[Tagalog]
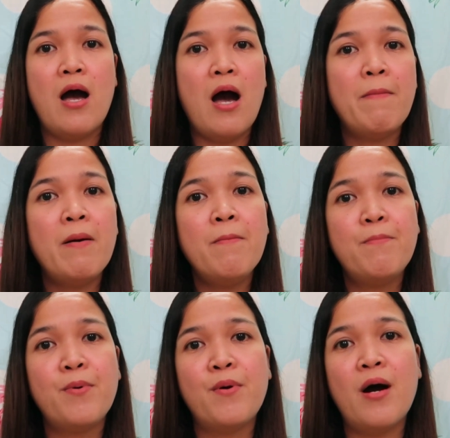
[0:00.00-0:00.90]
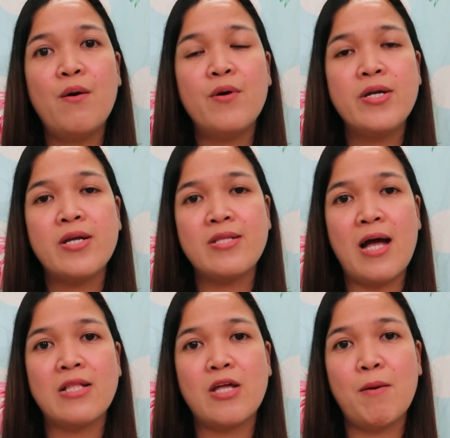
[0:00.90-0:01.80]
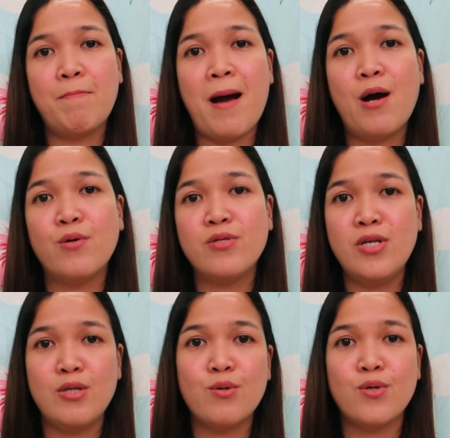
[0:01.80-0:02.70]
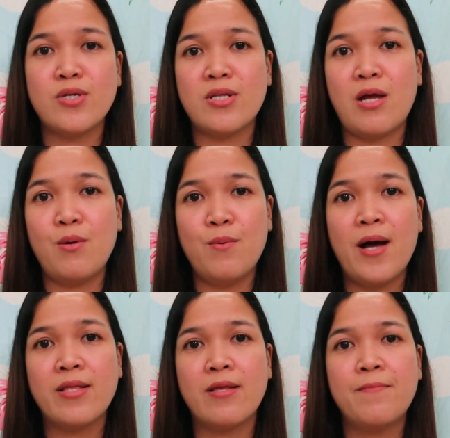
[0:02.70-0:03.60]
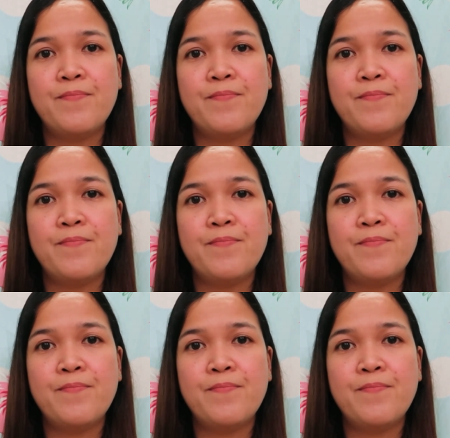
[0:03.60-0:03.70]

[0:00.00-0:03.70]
habang po ako ay nagtatrabaho dito sa Taiwan.